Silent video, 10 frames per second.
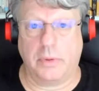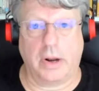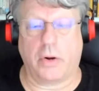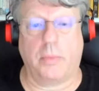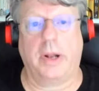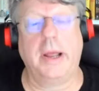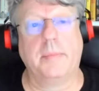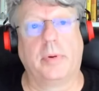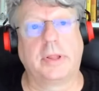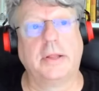quella roba lì è
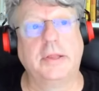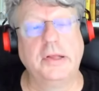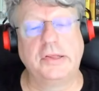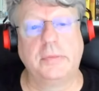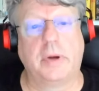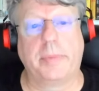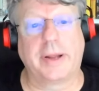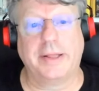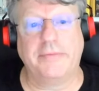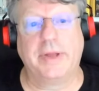importantissima
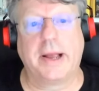perché devi